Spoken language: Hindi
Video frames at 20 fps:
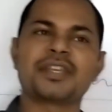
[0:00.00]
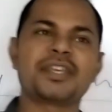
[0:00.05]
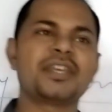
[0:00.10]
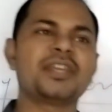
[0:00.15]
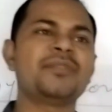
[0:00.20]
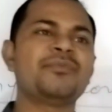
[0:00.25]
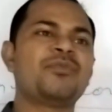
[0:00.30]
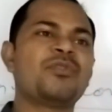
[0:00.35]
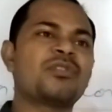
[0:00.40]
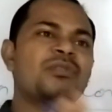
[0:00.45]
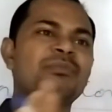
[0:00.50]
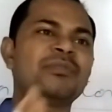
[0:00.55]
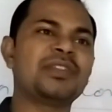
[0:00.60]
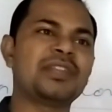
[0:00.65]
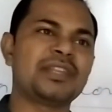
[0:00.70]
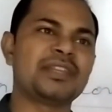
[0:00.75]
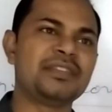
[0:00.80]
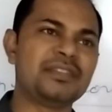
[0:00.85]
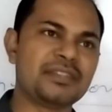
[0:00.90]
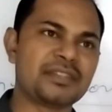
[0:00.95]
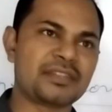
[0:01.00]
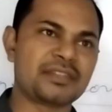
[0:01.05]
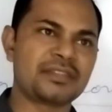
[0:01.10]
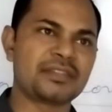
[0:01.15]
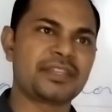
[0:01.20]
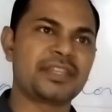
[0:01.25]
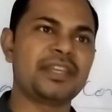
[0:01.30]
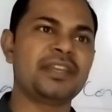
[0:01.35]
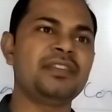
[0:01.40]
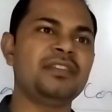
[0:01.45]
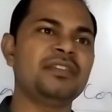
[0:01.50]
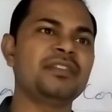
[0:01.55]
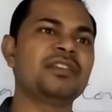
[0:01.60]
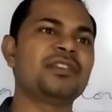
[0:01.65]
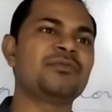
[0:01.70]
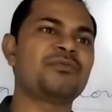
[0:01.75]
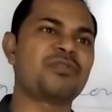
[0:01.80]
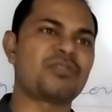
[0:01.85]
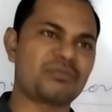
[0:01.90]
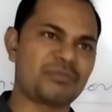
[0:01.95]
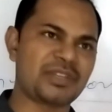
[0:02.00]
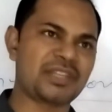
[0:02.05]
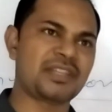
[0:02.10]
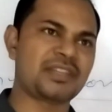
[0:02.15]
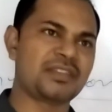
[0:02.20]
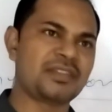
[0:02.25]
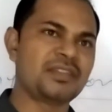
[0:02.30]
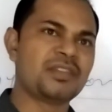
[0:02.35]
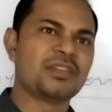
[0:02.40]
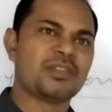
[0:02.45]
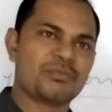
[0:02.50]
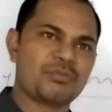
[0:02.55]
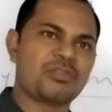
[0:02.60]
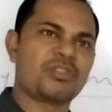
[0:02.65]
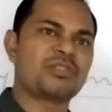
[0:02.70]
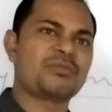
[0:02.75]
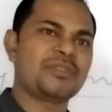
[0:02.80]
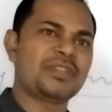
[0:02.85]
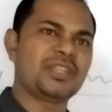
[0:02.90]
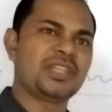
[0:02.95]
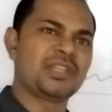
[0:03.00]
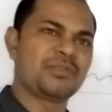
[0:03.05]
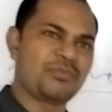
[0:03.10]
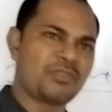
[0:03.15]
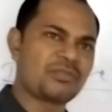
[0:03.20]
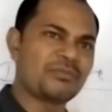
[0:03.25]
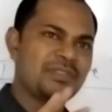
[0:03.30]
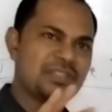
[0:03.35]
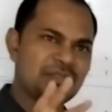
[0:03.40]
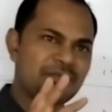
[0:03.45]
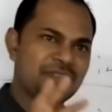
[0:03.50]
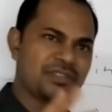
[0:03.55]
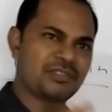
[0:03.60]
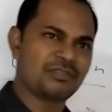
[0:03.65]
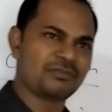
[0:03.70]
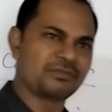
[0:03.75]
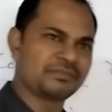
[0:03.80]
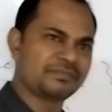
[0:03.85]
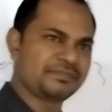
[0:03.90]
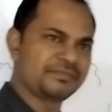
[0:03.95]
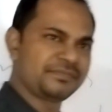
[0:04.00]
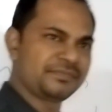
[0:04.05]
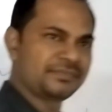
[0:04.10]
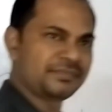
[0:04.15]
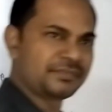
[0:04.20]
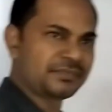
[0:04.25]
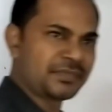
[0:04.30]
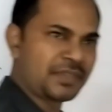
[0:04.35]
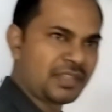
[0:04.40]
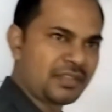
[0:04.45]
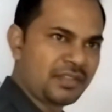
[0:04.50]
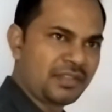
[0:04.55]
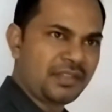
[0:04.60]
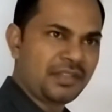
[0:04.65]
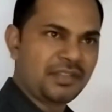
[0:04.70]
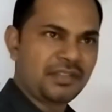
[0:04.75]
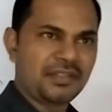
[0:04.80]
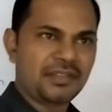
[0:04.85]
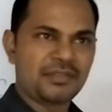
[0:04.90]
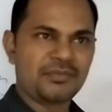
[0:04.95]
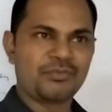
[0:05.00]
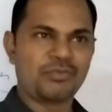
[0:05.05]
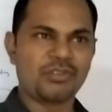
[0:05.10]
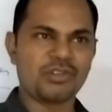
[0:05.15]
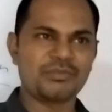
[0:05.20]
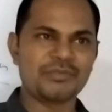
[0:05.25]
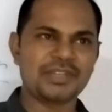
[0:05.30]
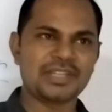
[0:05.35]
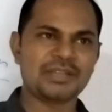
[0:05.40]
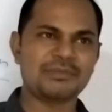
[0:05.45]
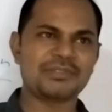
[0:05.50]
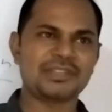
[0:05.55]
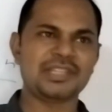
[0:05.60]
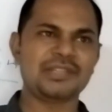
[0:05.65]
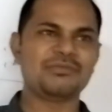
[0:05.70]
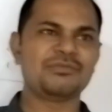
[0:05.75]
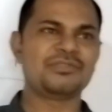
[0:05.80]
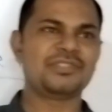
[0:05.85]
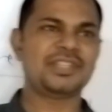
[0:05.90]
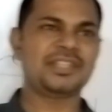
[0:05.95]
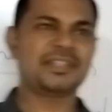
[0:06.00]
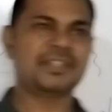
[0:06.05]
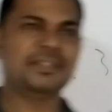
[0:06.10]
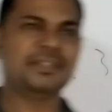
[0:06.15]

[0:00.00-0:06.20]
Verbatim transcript: कैन फॉर्मल नहीं है कैन इनफॉर्मल है फॉर्मल इनफॉर्मल समझते हो फॉर्मल का मतलब होता